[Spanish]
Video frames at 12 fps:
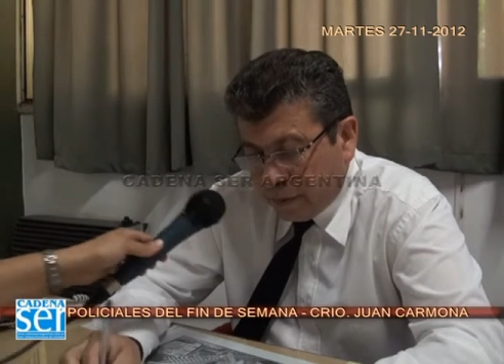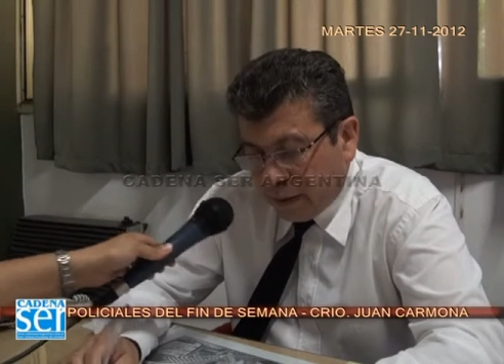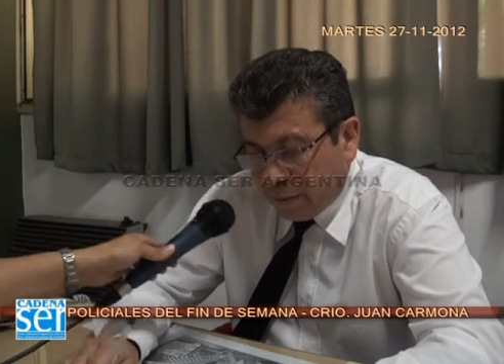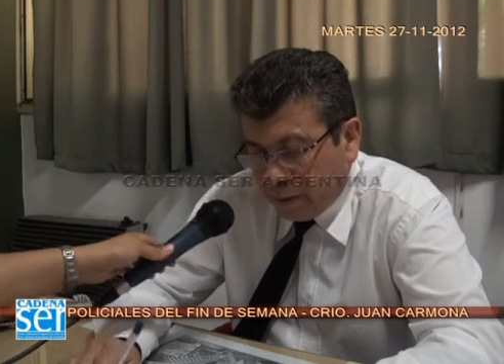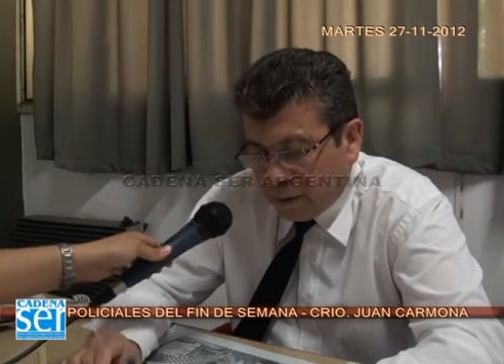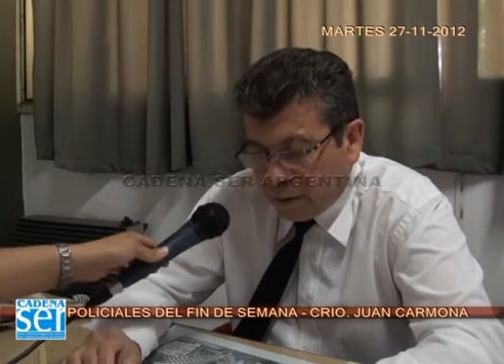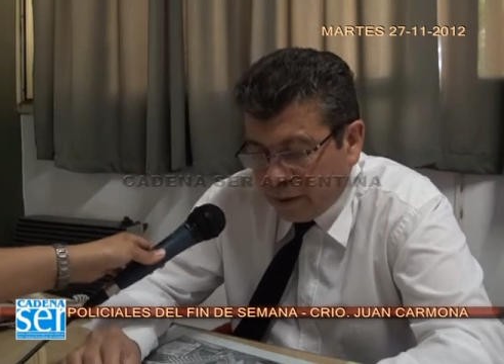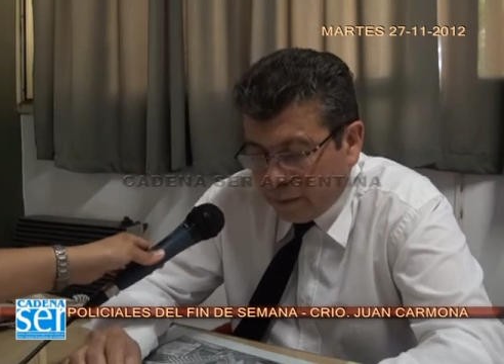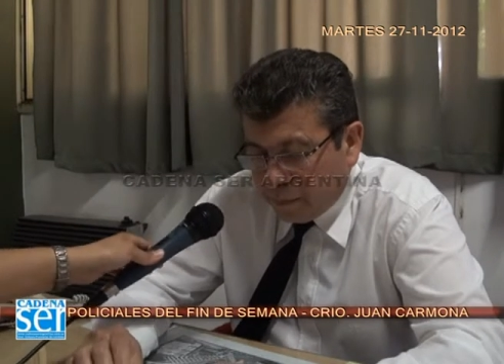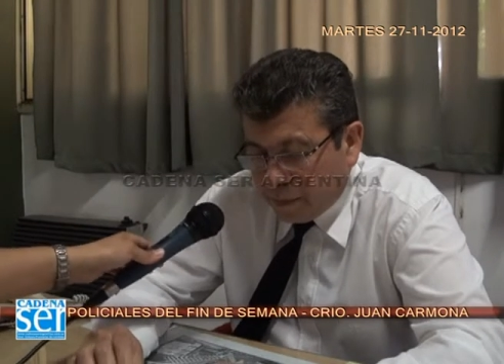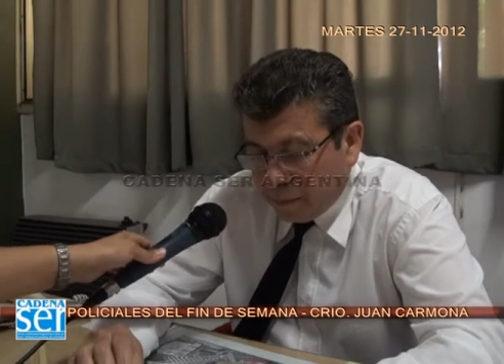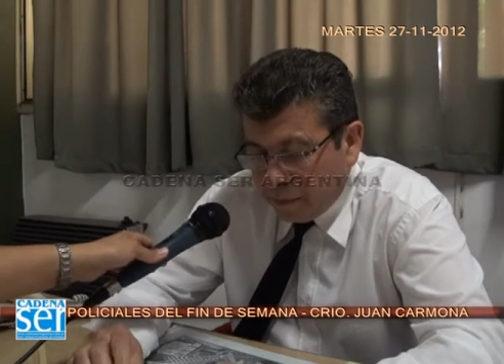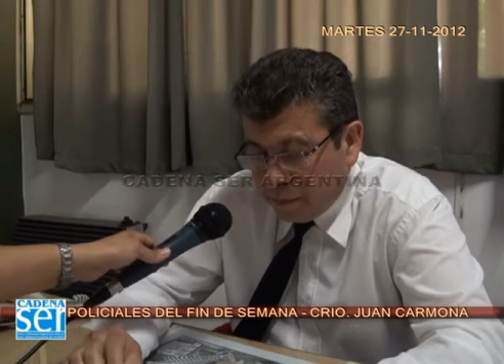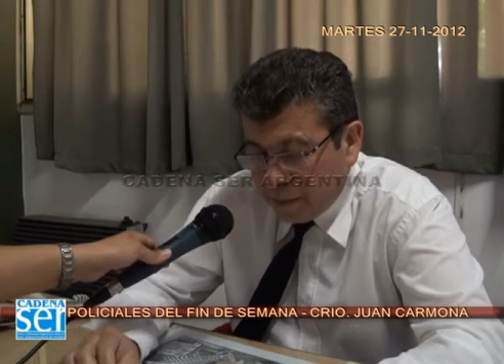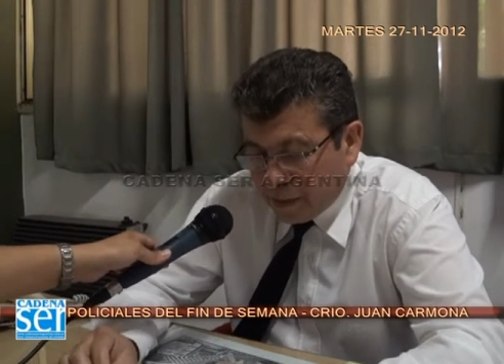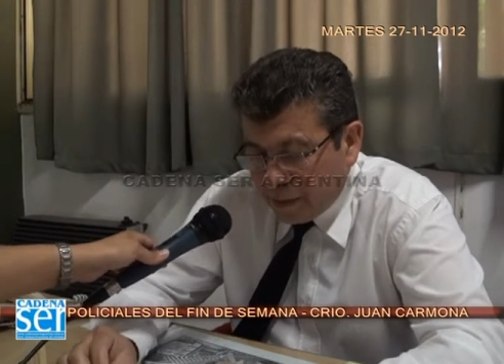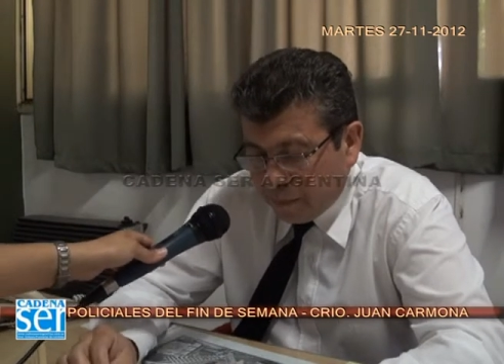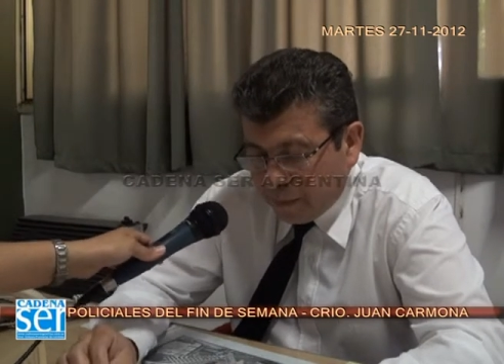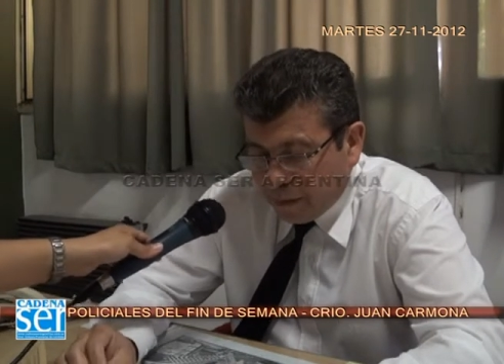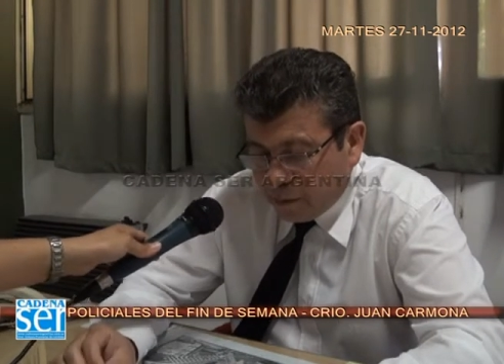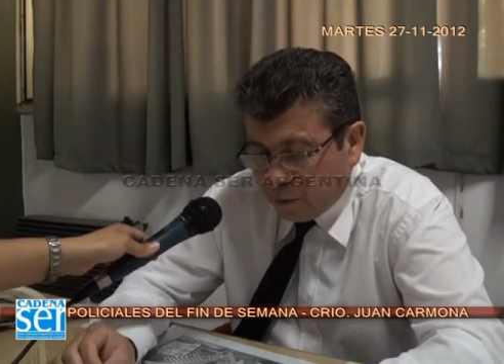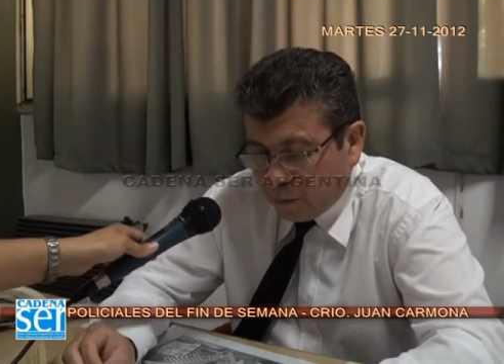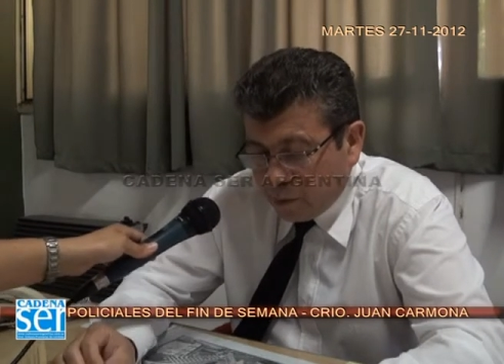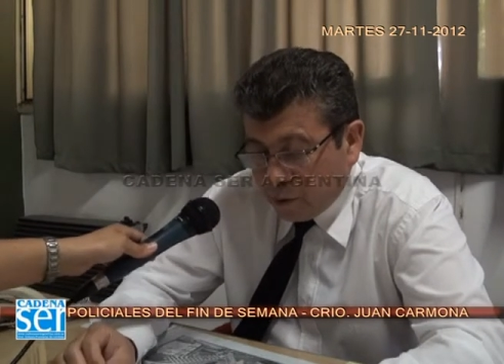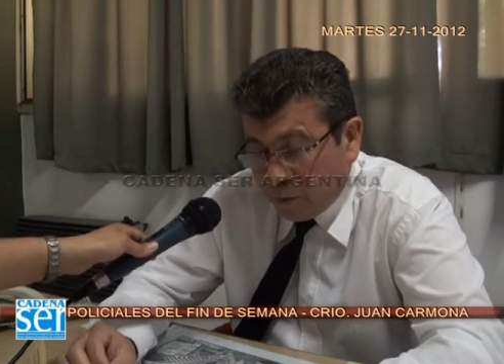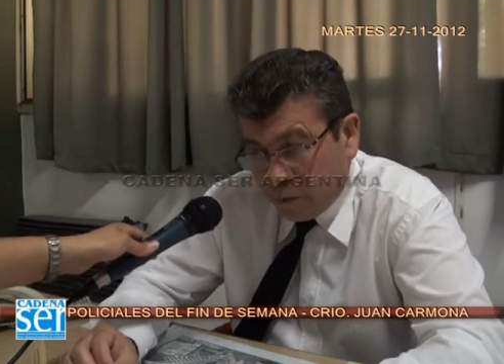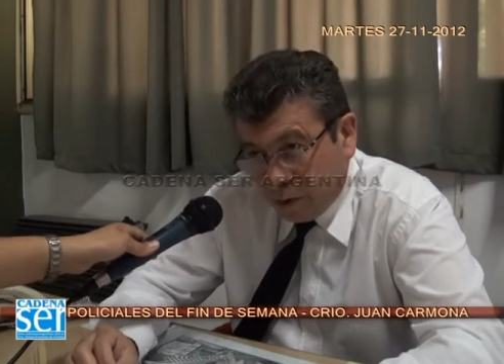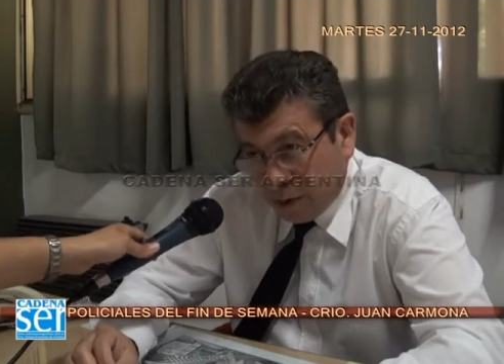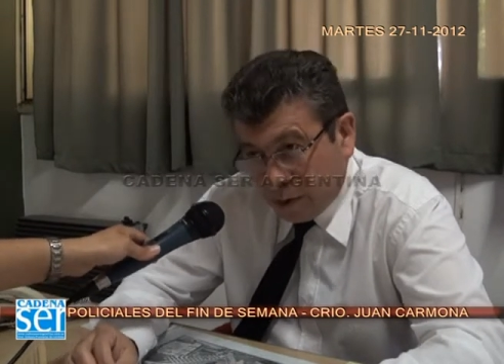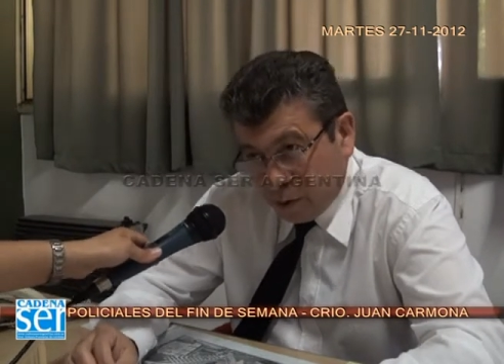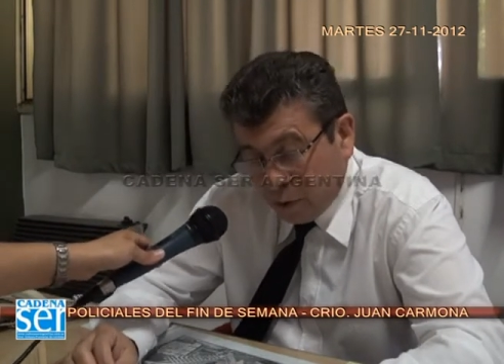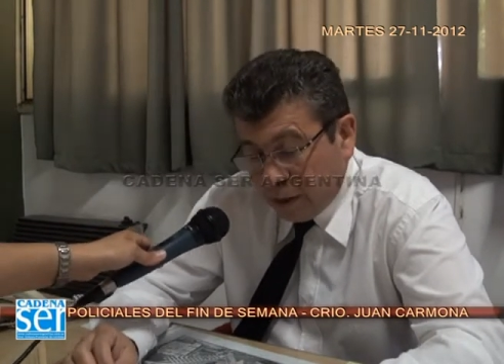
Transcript: Perfecto. Eh, primero y principal te comento que fue un error